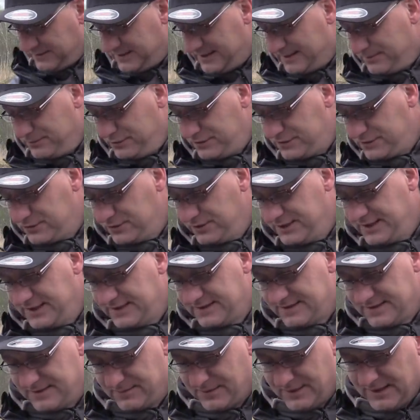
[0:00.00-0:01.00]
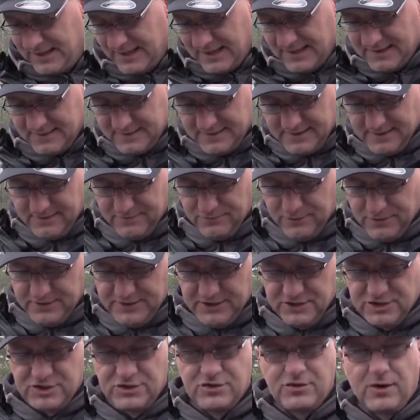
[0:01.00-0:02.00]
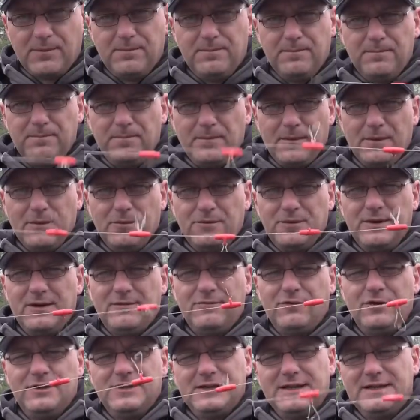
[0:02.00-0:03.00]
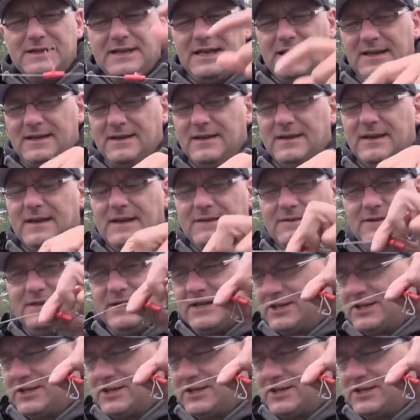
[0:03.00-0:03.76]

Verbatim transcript: ihr müsst euch jetzt im Klaren sein, wollt ihr stoppen oder wollt ihr nicht. Wenn